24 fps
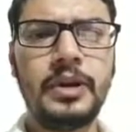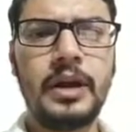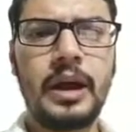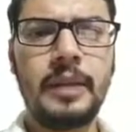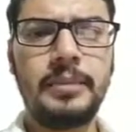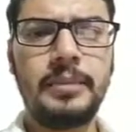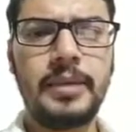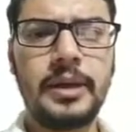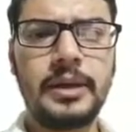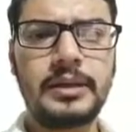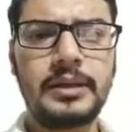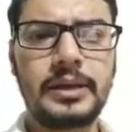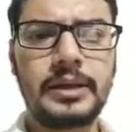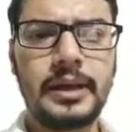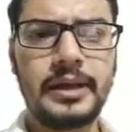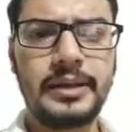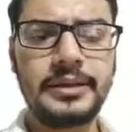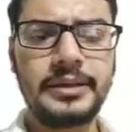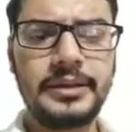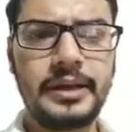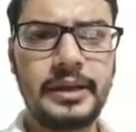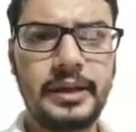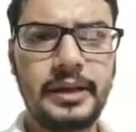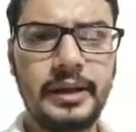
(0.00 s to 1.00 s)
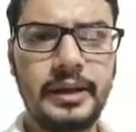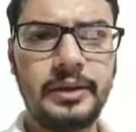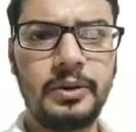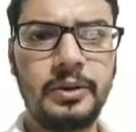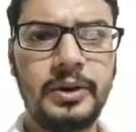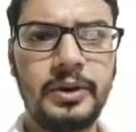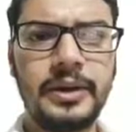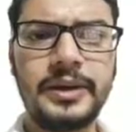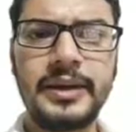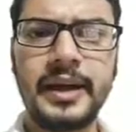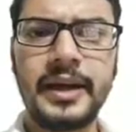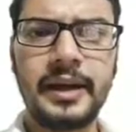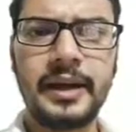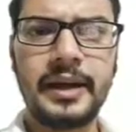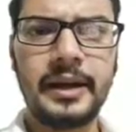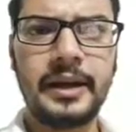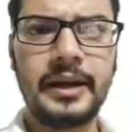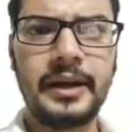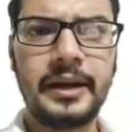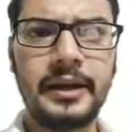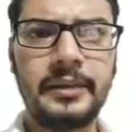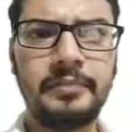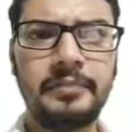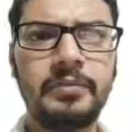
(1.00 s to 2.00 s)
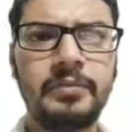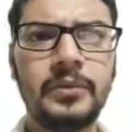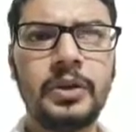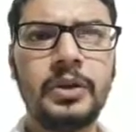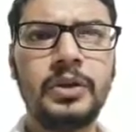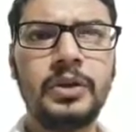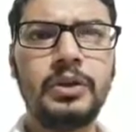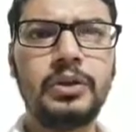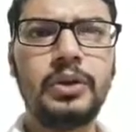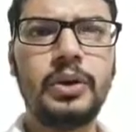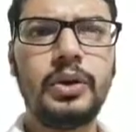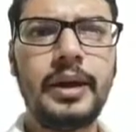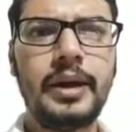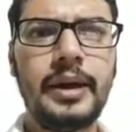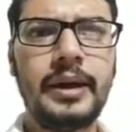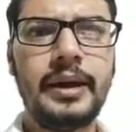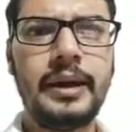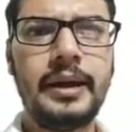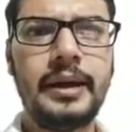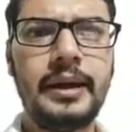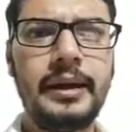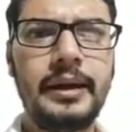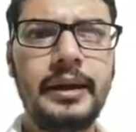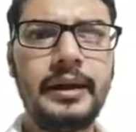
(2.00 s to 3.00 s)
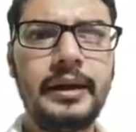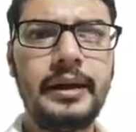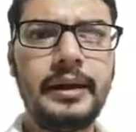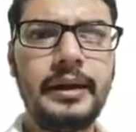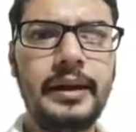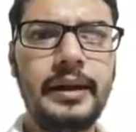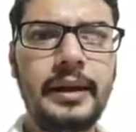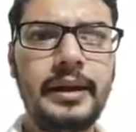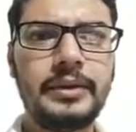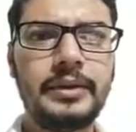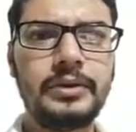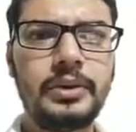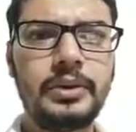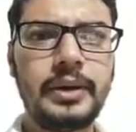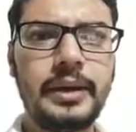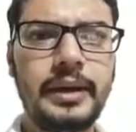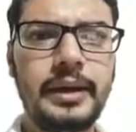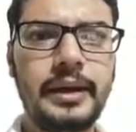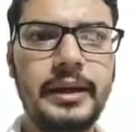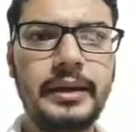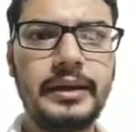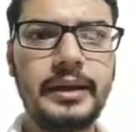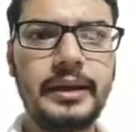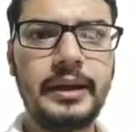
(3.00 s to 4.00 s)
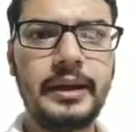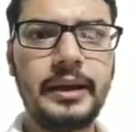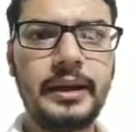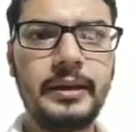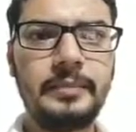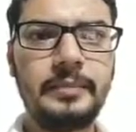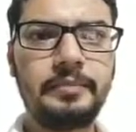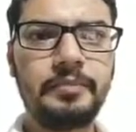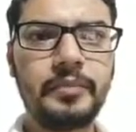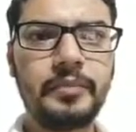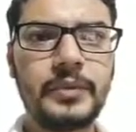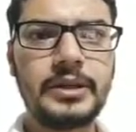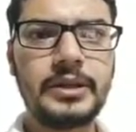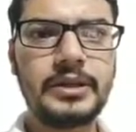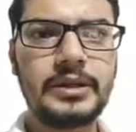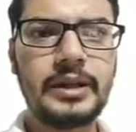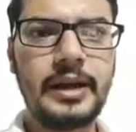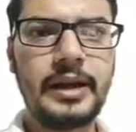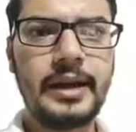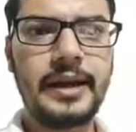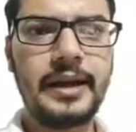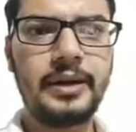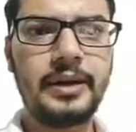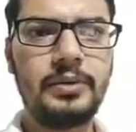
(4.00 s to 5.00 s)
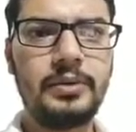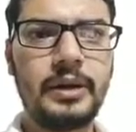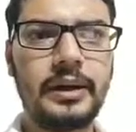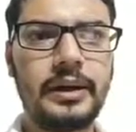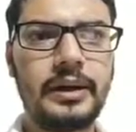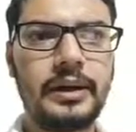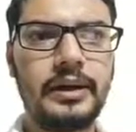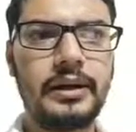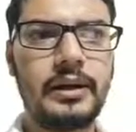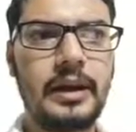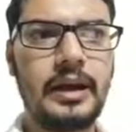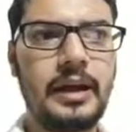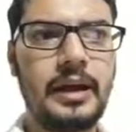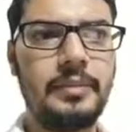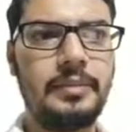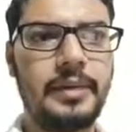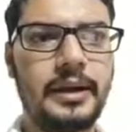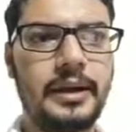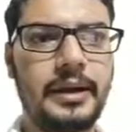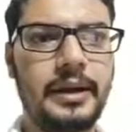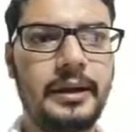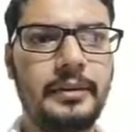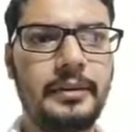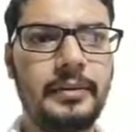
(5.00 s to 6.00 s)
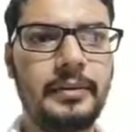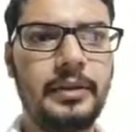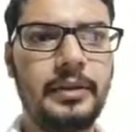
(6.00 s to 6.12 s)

अभी इसका निजीकरण होने जा रहा है तो एयर इंडिया जो है ये इसका हेडक्वार्टर कहाँ पर है